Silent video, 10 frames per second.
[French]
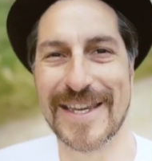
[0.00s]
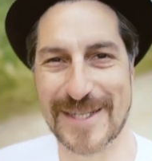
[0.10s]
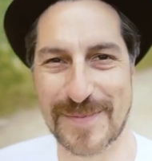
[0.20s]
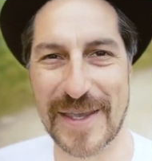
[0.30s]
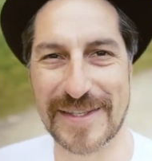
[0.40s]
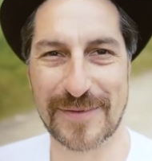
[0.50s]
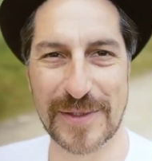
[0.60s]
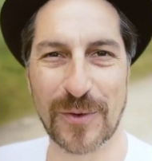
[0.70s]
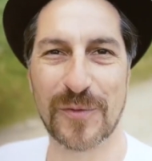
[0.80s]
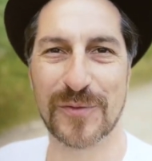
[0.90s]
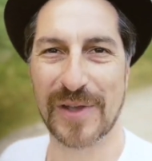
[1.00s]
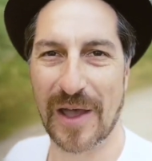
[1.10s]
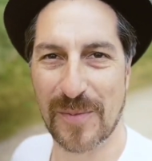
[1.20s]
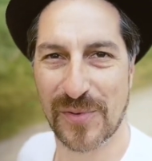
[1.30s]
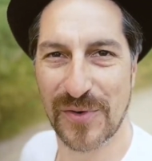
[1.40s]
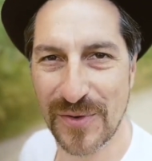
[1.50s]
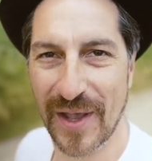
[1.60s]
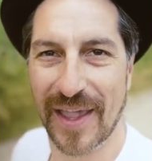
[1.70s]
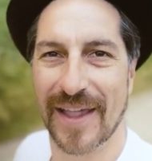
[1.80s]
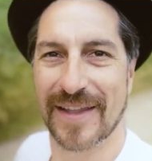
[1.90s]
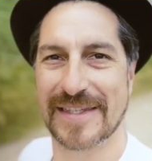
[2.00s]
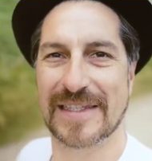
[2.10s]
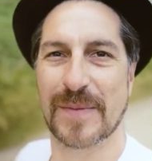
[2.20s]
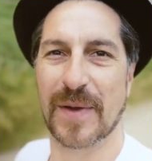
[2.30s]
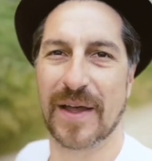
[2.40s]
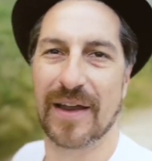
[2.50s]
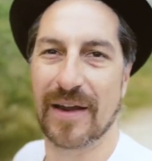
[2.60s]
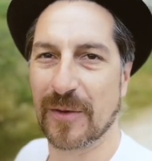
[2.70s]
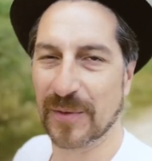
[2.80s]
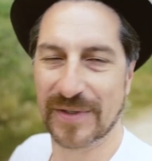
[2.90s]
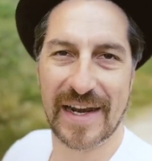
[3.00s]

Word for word: J'espère que cette vidéo vous aura plu. N'hésitez pas à la commenter,